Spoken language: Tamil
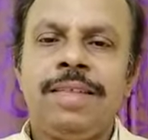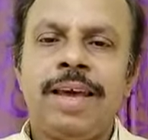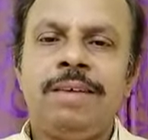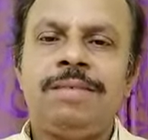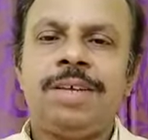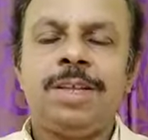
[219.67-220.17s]

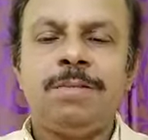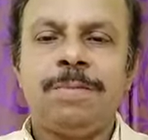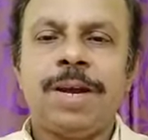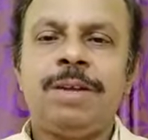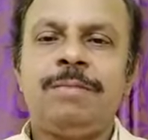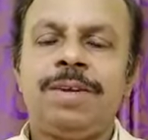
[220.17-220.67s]
தயவுசெய்து
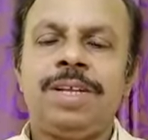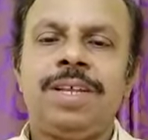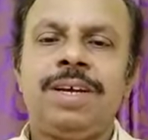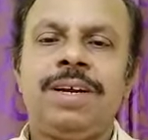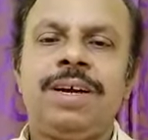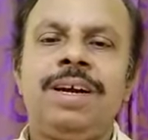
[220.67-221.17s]

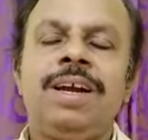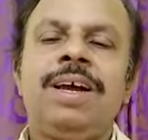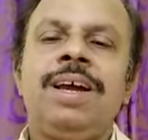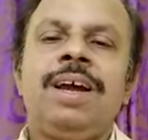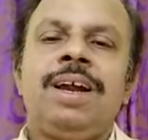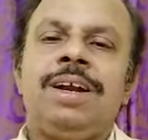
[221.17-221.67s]
பயன்படுத்துங்கள்
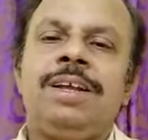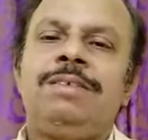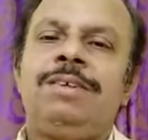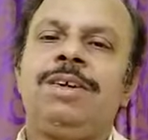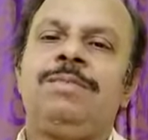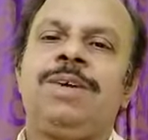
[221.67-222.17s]

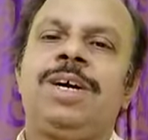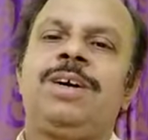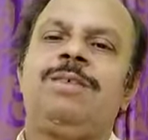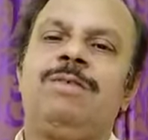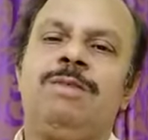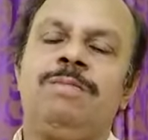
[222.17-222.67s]
நிச்சயமாக
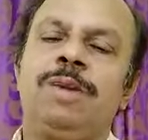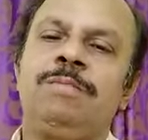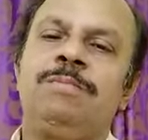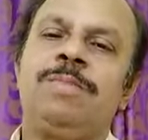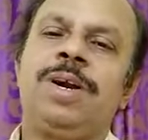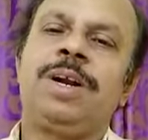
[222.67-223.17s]
ஒரு
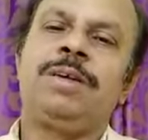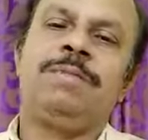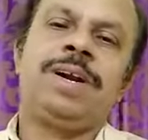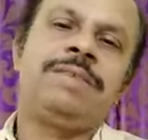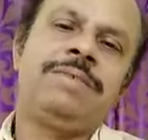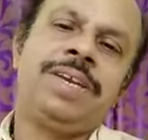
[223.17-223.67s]

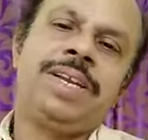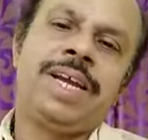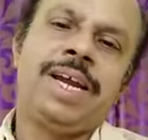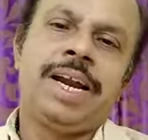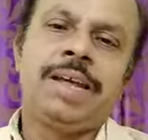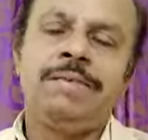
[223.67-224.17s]
பிரம்மாண்டமான
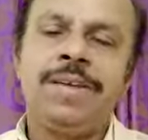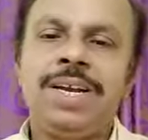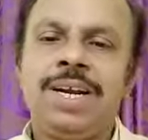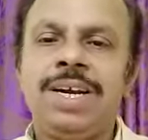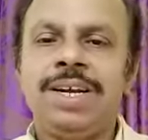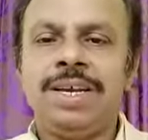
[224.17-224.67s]
வெற்றியை
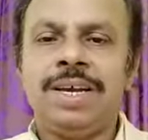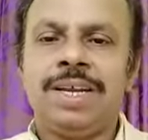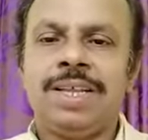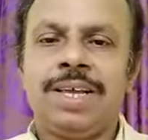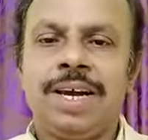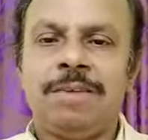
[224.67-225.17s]
அடைவீர்கள்
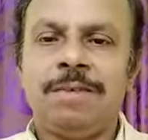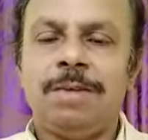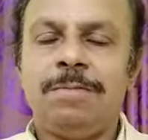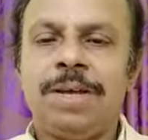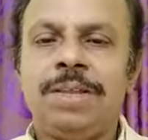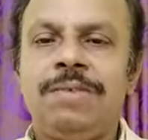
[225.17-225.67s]
என்ற
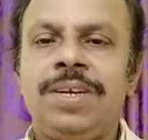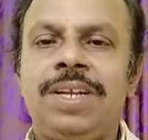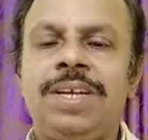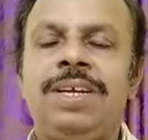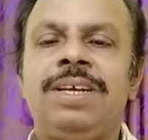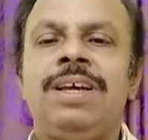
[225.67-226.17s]
தகவலை
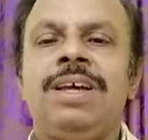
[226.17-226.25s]
பதிவிட்டு